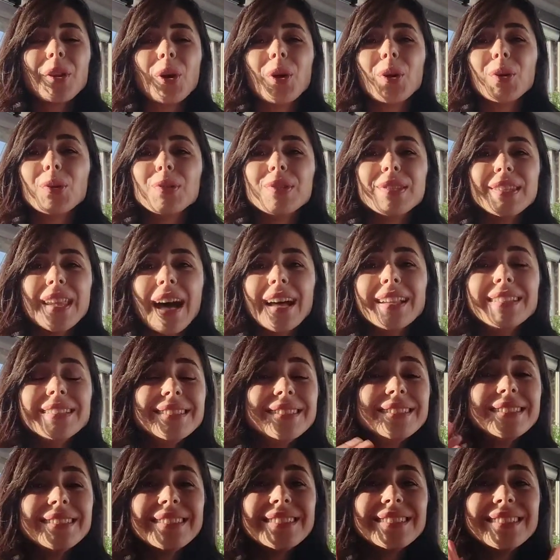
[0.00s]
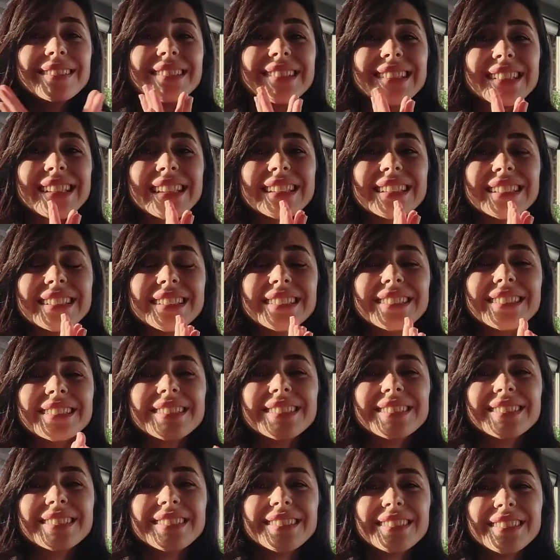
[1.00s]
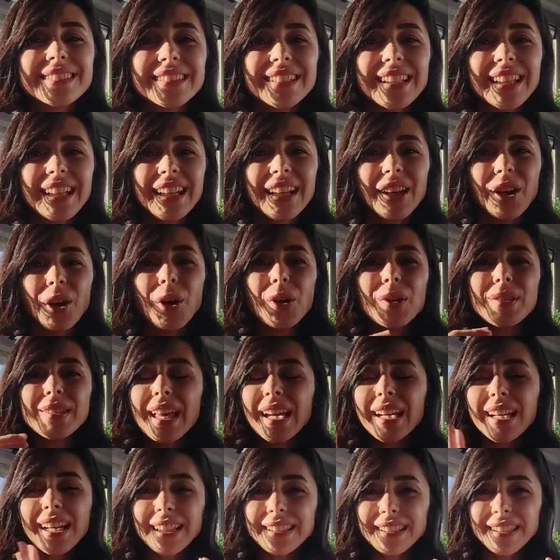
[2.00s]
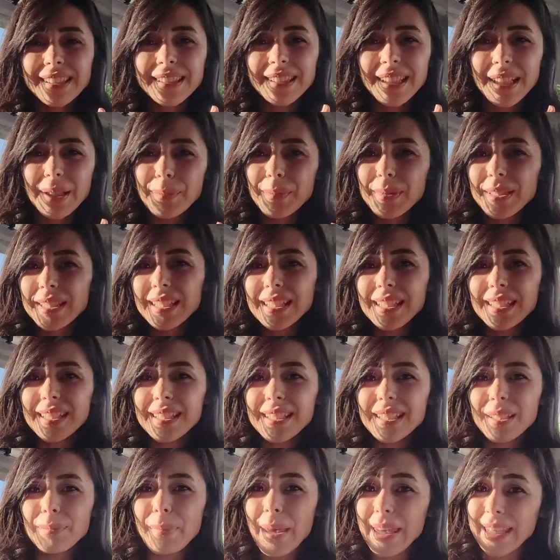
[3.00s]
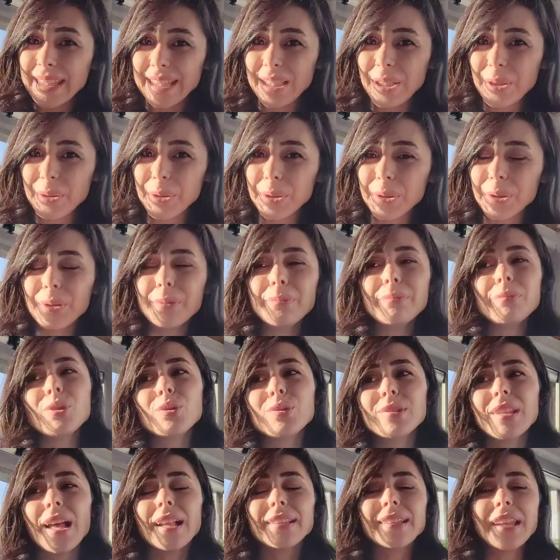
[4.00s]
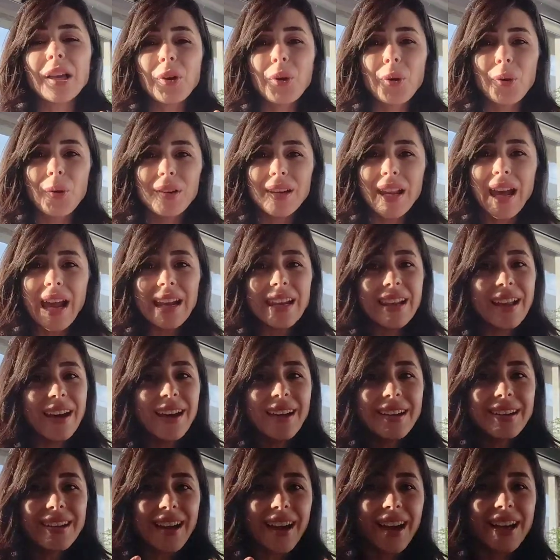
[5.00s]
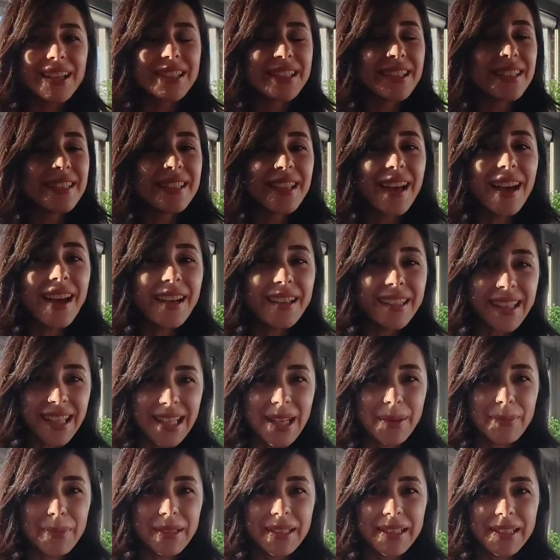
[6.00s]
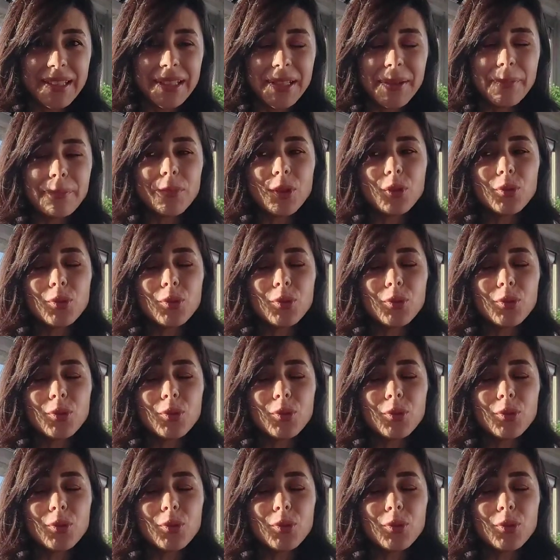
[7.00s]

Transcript: O yüzden kadın o yüzden kadınlarımızı bekliyorum. Güzel dekorlarla karşınıza gelebilirim.